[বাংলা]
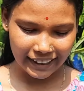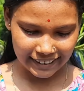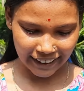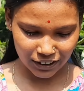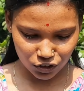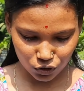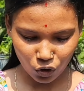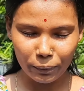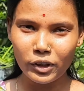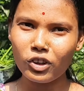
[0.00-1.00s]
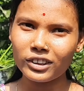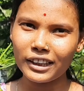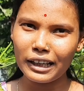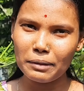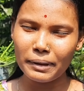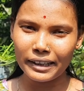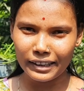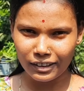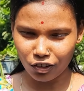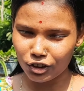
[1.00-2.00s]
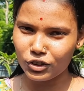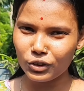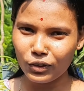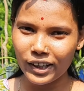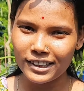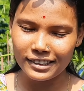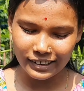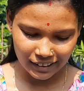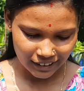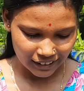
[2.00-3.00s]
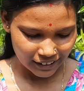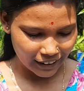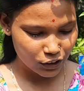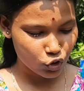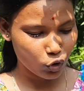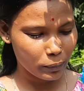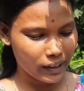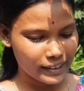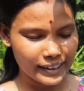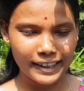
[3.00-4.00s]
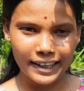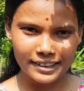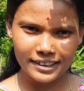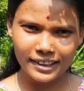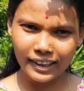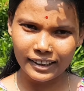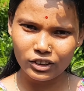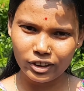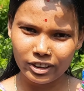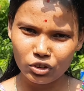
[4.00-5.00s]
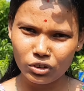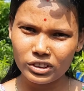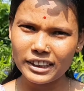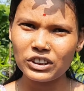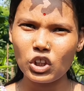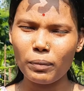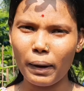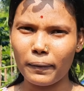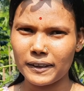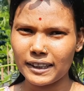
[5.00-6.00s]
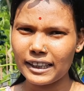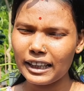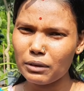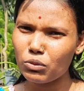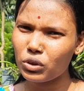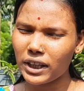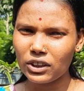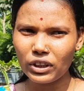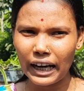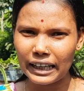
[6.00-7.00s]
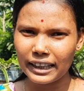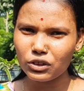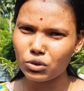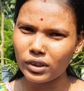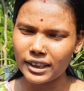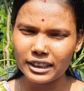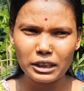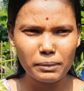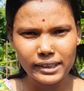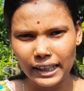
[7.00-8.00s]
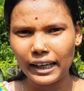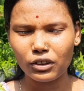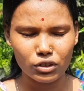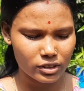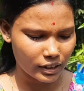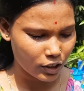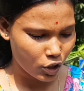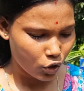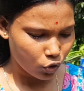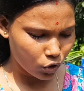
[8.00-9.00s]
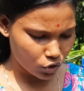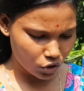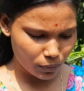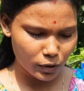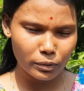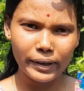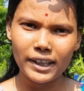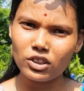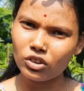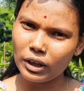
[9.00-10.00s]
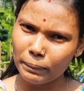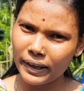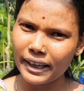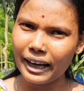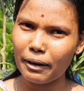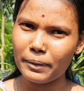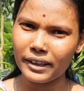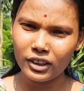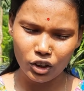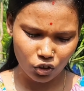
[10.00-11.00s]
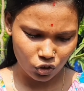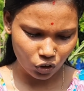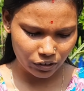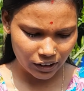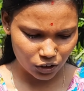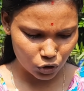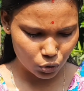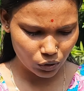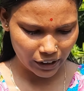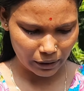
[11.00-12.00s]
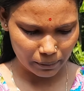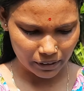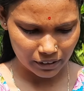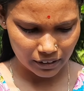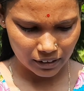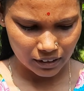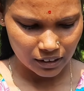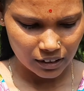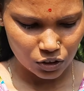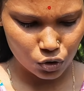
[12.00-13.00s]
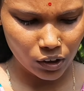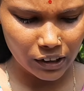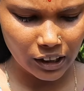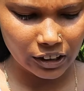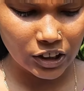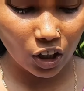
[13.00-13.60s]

যেইটুকু অভিজ্ঞতা মানে অর্জন করেছি এর ছোবলার যেটা আছে সেটা কিন্তু একটু তিক্ত ভাব আছে খেলে মুখটা একটু হালকা চুলকাচ্ছে কিংবা জ্বালা করছে ওর জন্য বলবো এটা যখন আপনারা খাবেন তখন একটু ছুলে নেবেন ছুলে নিলে কী